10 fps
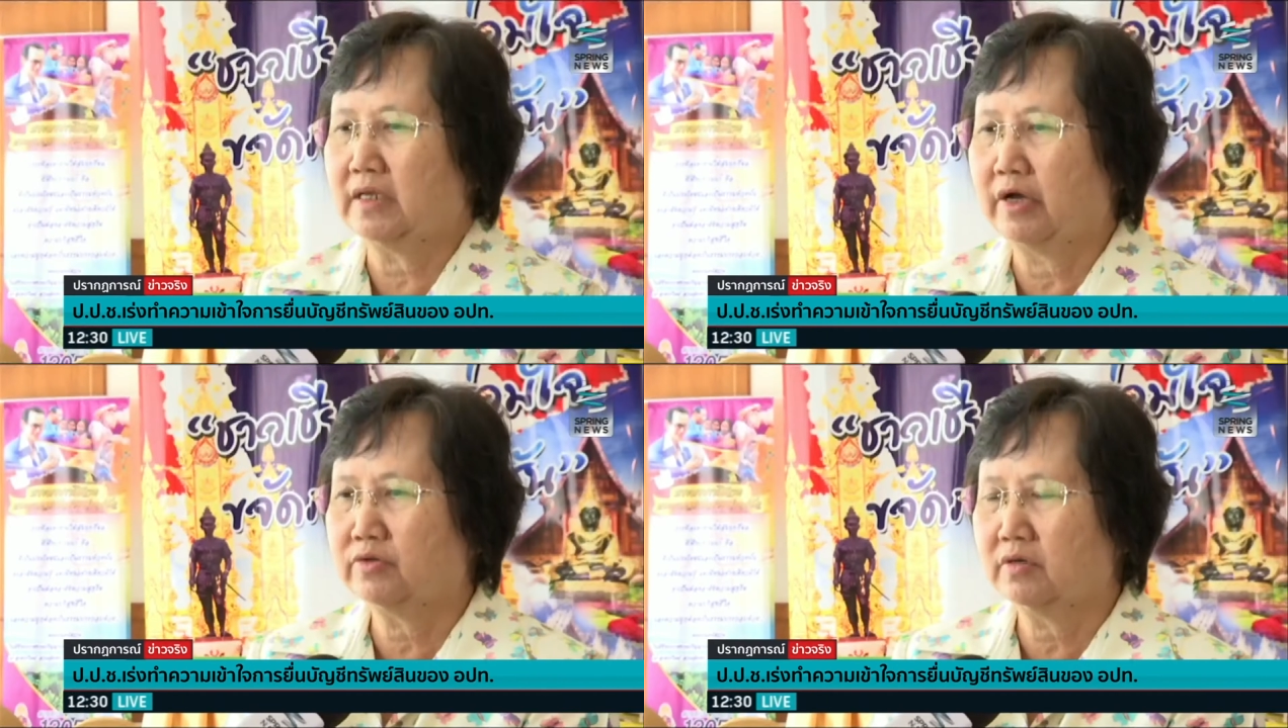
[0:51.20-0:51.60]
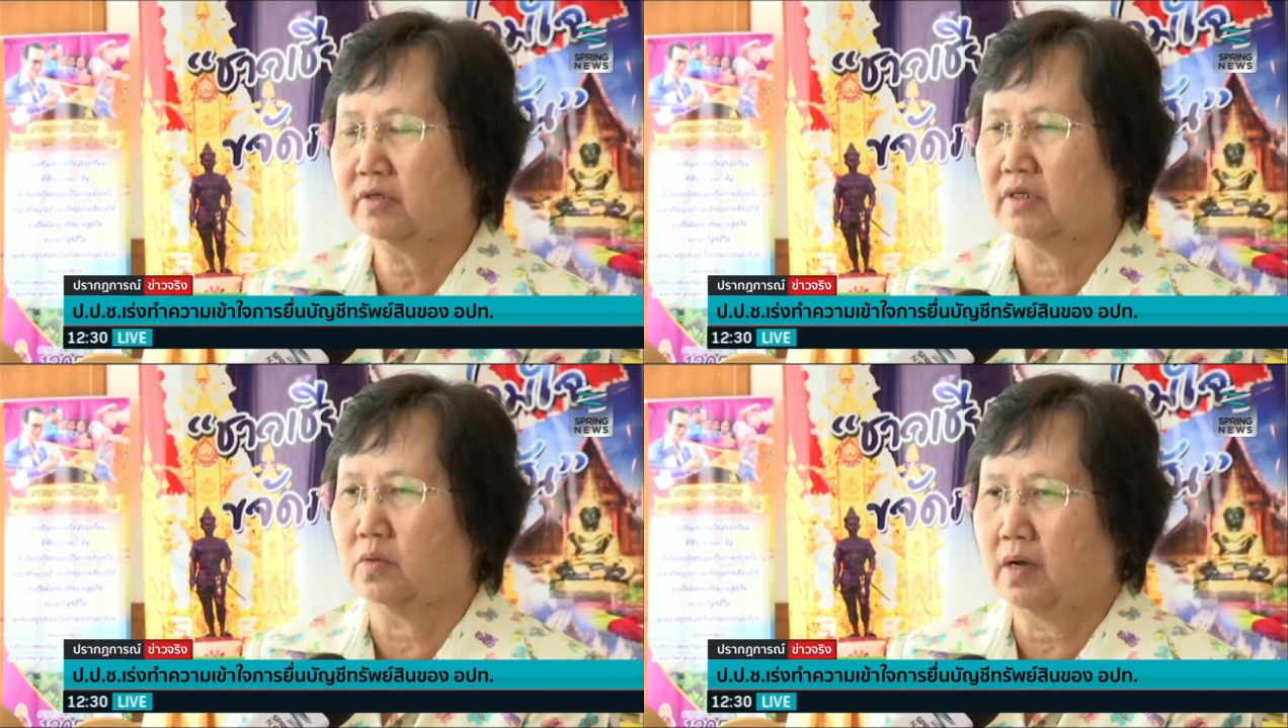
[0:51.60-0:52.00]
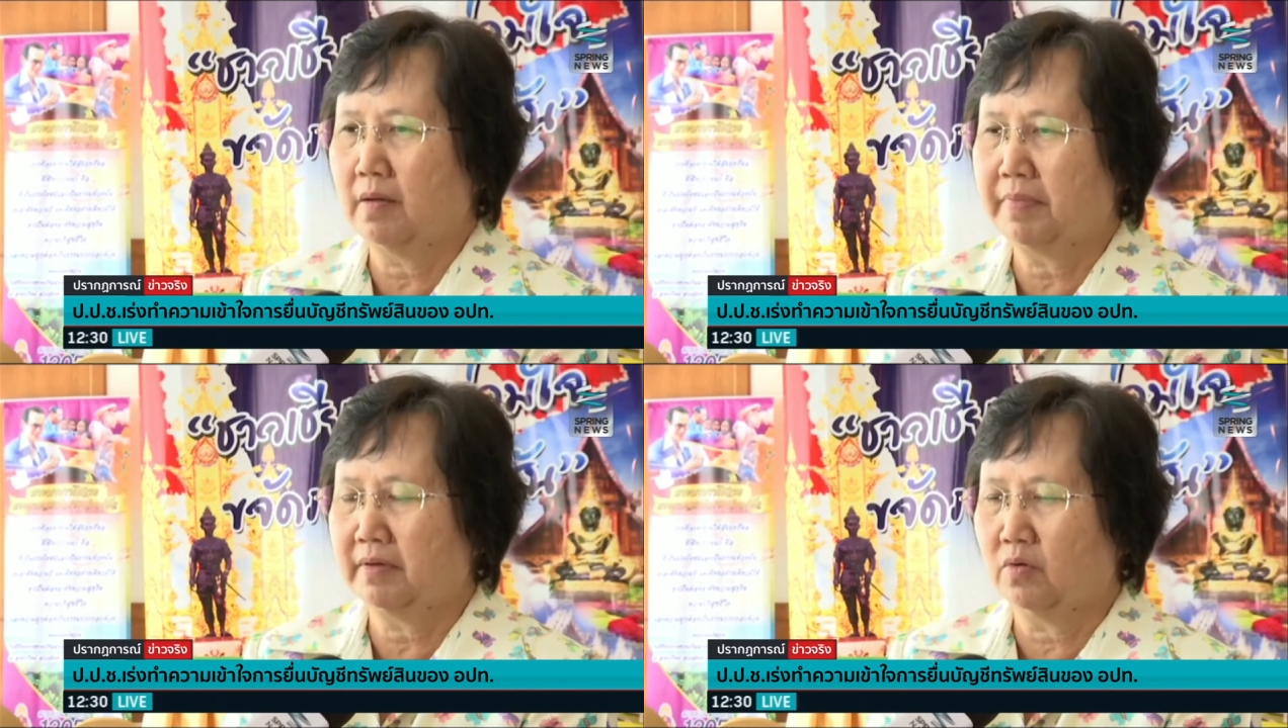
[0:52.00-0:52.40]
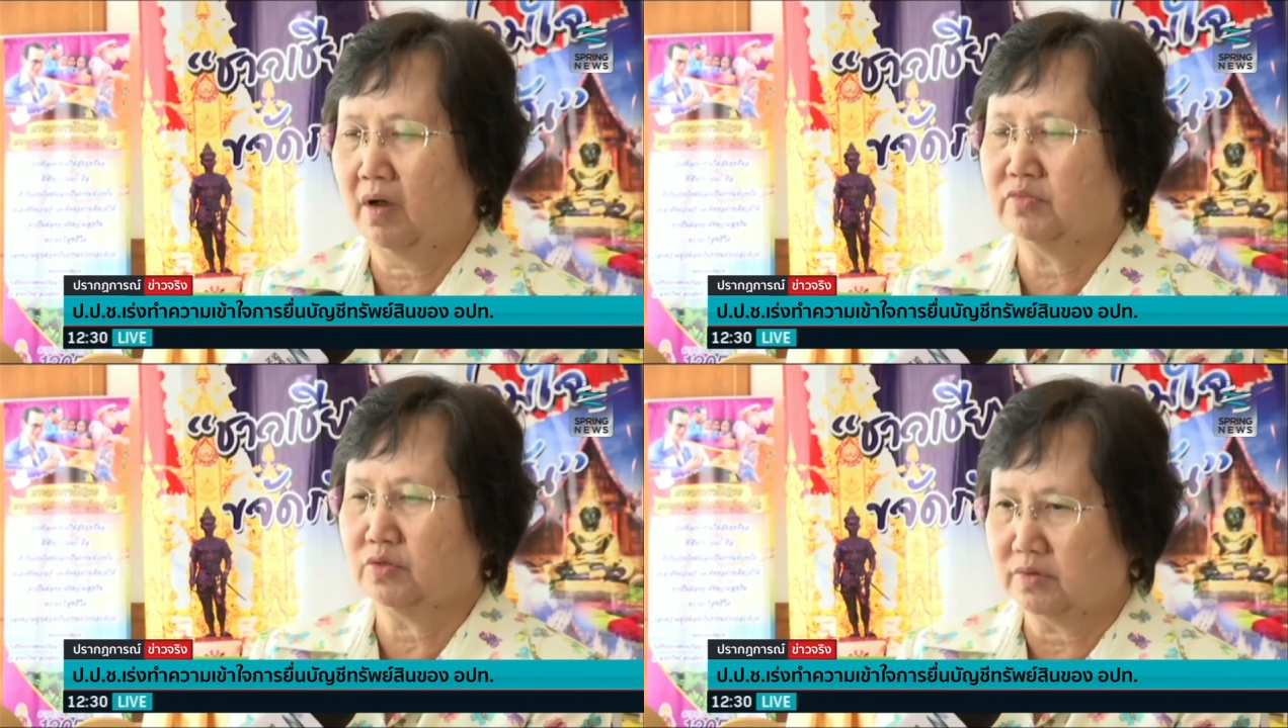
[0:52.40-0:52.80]
กติแล้วต้องถือว่าเป็นค
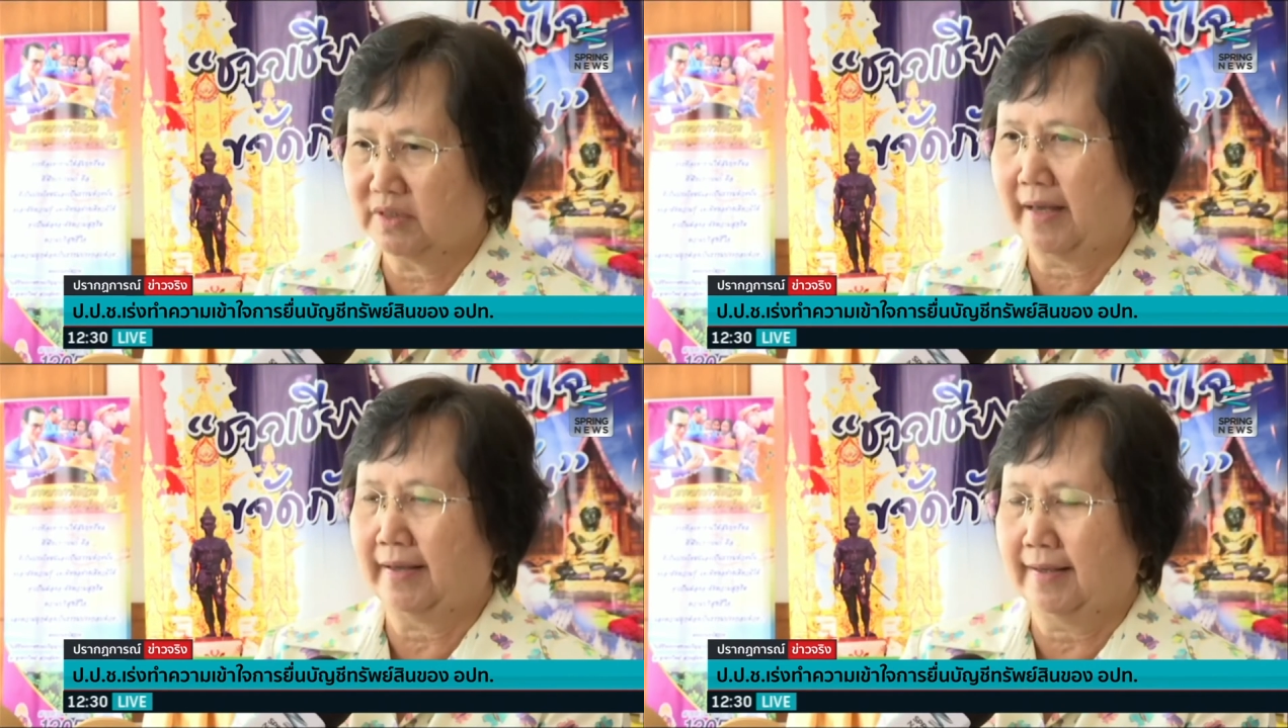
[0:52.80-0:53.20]
วามจงใจ